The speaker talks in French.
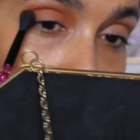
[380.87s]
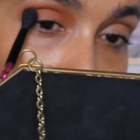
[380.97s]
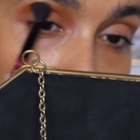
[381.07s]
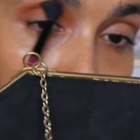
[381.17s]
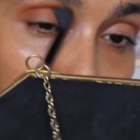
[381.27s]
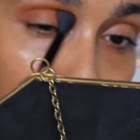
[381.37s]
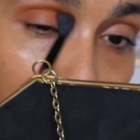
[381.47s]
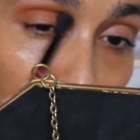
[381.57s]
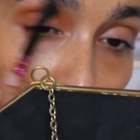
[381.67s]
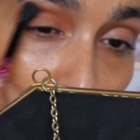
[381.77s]
J'espère
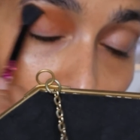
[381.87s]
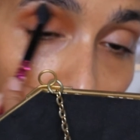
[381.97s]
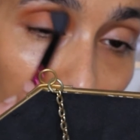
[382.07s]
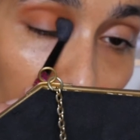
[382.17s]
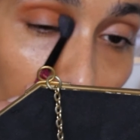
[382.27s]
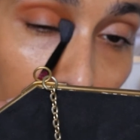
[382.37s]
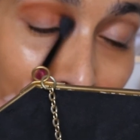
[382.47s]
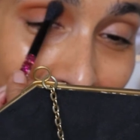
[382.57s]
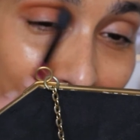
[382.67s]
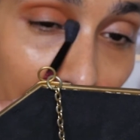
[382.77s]
qu'un jour, le
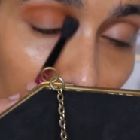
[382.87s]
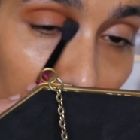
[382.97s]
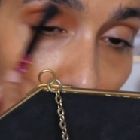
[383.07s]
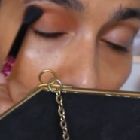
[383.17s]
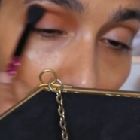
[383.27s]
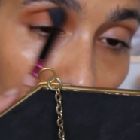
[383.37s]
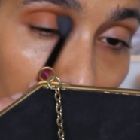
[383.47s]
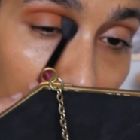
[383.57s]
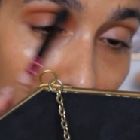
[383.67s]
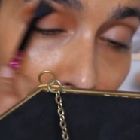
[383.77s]
green,
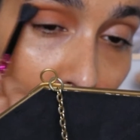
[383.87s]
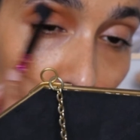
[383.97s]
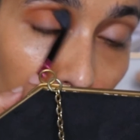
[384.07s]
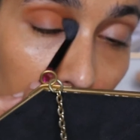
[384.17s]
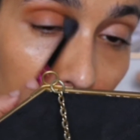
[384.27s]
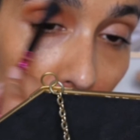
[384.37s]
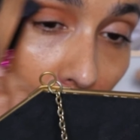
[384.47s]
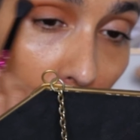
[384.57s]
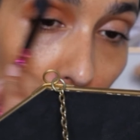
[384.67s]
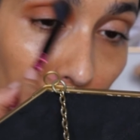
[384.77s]
la clean
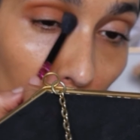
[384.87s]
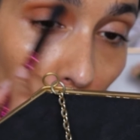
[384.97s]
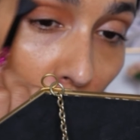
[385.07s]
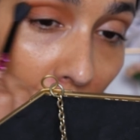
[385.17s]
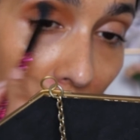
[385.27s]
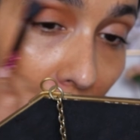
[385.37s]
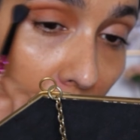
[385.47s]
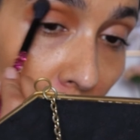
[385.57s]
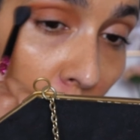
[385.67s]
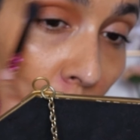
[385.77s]
beauty, aura
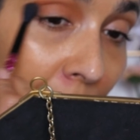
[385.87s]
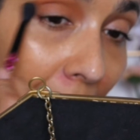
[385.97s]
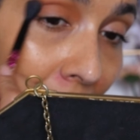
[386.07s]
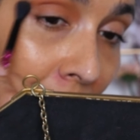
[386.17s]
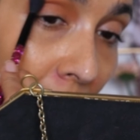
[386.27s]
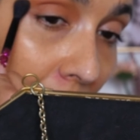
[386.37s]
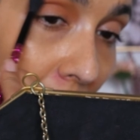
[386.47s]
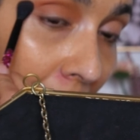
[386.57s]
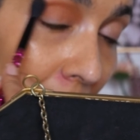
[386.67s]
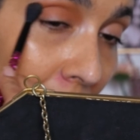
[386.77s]
l'audace
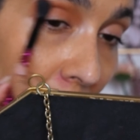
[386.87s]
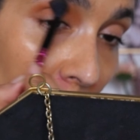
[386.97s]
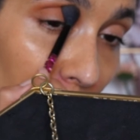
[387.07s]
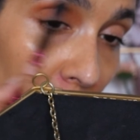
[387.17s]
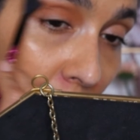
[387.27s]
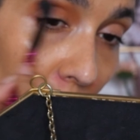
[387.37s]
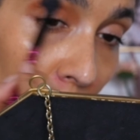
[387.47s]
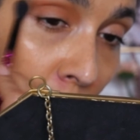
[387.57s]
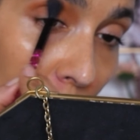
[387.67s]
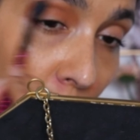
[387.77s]
et l'intelligence
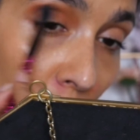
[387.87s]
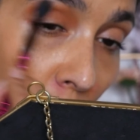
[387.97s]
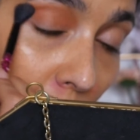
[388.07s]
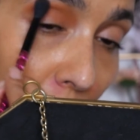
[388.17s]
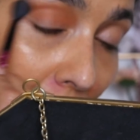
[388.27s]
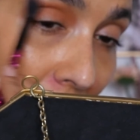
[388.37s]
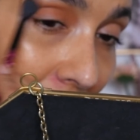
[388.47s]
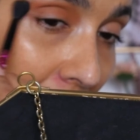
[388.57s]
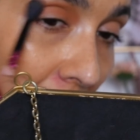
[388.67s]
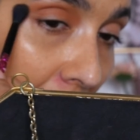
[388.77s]
de se
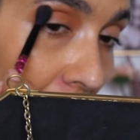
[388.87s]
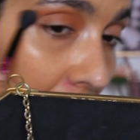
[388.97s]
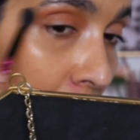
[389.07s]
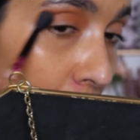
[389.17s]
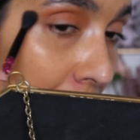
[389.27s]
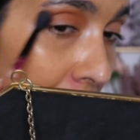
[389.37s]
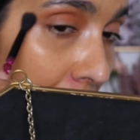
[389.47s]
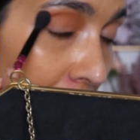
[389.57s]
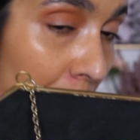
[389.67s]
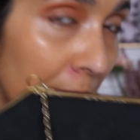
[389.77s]
comparer à du
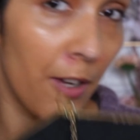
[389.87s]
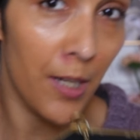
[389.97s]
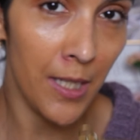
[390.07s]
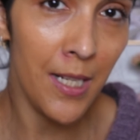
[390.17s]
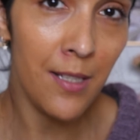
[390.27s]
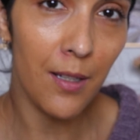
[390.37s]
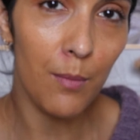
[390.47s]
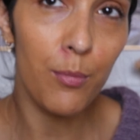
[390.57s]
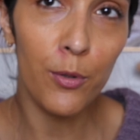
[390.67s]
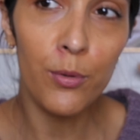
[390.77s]
Anastasia Beverly Hills hein,
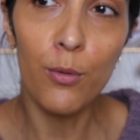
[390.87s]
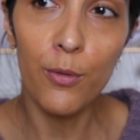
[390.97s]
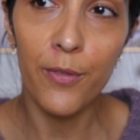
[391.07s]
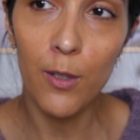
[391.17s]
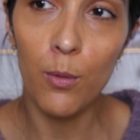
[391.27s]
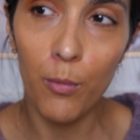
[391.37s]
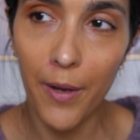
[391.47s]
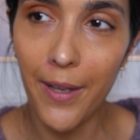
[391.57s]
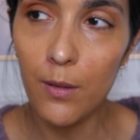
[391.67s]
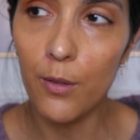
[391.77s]
pour trouver le
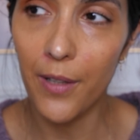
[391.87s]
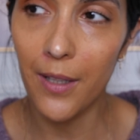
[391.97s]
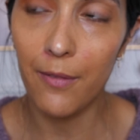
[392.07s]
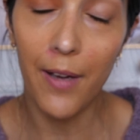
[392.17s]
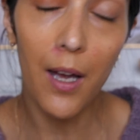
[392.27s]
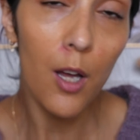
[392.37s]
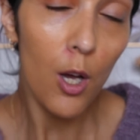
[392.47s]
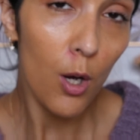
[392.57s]
moyen de faire des fards